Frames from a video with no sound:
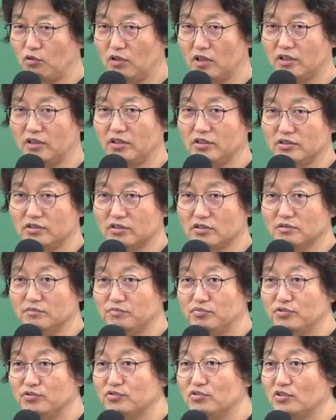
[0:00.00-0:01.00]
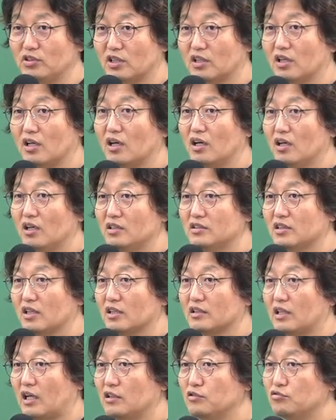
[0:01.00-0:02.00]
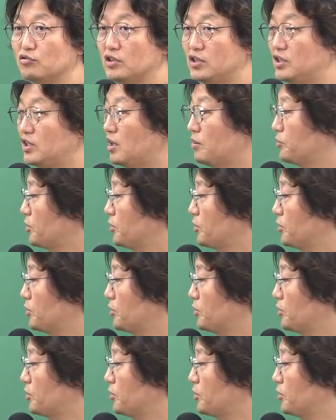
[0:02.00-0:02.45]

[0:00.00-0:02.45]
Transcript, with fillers: 곤란해요. 지금 분수니까. 자, 나누기